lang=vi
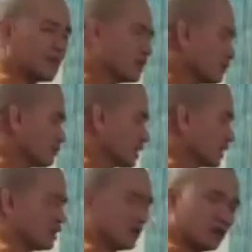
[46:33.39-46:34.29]
Đến lúc
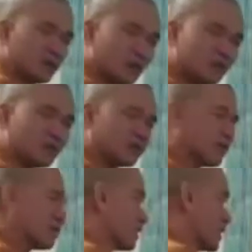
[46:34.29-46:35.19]
mà nếu quý vị
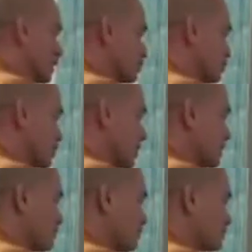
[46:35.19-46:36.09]
có khả năng tôi
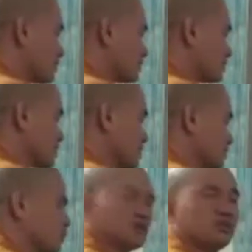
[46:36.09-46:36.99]
dạy mấy cái tầng
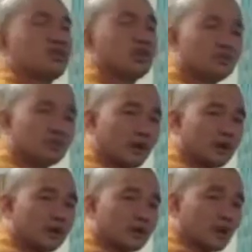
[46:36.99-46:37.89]
trời tôi sướng lắm quý
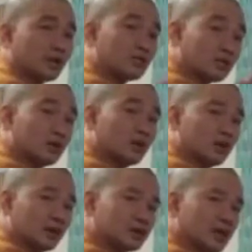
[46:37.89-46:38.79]
vị. Tôi thường
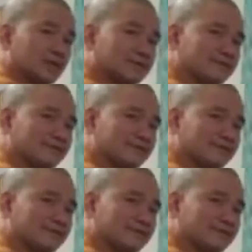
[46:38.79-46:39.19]
lên đó chơi.